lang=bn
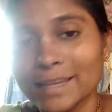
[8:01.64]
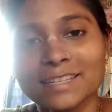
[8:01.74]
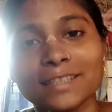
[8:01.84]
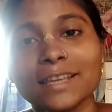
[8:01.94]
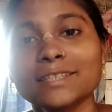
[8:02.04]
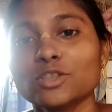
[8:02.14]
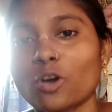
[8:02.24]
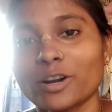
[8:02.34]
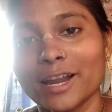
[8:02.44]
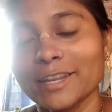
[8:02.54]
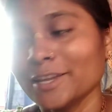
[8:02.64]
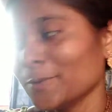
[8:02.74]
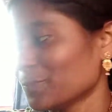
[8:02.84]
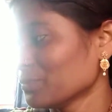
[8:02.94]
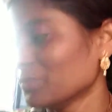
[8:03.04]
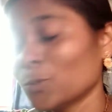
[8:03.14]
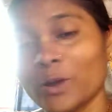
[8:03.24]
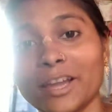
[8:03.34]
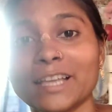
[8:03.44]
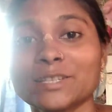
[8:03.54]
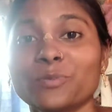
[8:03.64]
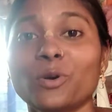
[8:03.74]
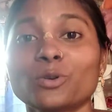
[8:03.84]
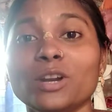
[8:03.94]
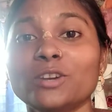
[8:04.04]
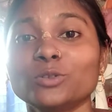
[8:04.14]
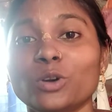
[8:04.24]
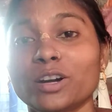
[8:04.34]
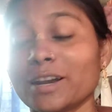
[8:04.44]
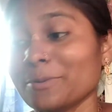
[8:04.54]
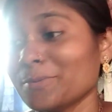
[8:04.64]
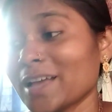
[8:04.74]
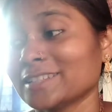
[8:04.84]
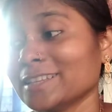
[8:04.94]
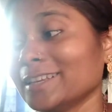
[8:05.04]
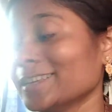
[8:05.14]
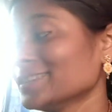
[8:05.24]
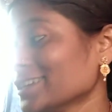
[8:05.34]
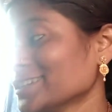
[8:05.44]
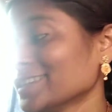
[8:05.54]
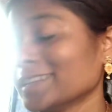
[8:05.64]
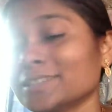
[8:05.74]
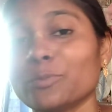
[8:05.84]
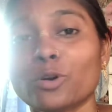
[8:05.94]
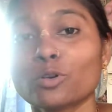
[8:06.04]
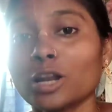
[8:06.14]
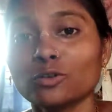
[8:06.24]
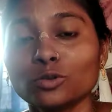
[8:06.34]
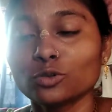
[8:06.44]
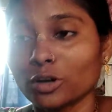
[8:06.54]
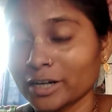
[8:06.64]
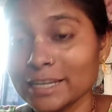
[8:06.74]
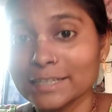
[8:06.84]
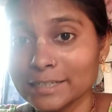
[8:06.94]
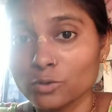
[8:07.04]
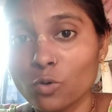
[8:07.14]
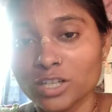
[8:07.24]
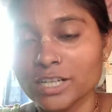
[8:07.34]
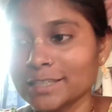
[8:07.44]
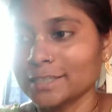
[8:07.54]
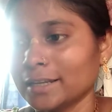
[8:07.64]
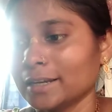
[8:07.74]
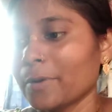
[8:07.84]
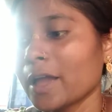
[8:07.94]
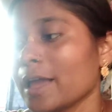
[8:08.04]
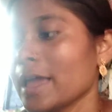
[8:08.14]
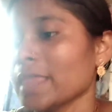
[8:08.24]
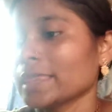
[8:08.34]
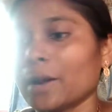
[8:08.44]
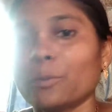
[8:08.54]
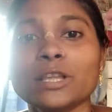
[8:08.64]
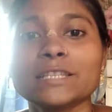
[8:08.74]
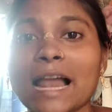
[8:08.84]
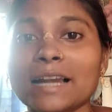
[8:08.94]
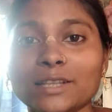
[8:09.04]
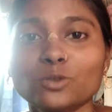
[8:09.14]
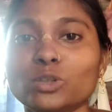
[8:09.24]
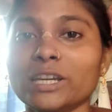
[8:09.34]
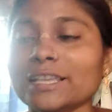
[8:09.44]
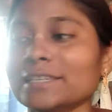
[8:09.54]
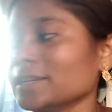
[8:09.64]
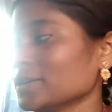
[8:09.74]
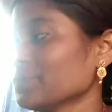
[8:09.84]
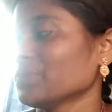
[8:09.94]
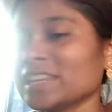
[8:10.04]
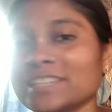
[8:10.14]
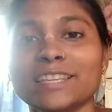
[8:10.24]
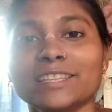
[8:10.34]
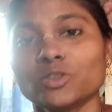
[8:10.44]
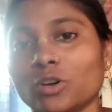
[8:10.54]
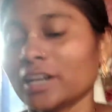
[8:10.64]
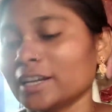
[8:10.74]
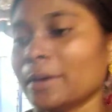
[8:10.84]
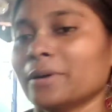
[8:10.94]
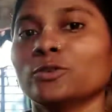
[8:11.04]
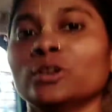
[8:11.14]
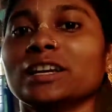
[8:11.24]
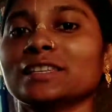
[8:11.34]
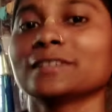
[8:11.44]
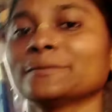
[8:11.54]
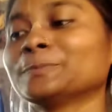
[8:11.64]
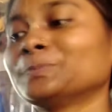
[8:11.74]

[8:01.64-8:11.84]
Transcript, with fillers: এসে দেখছি তরকারি হয়ে গেছে পটল আলুর তরকারি আমি মাছতে গিয়েছি এসে দেখছি পটল আলুর তরকারি এসে কষাচ্ছে দেখলাম তারপরে চালটা ধুতে গেছি এসে দেখছি তরকারি নামানো হয়ে গেছে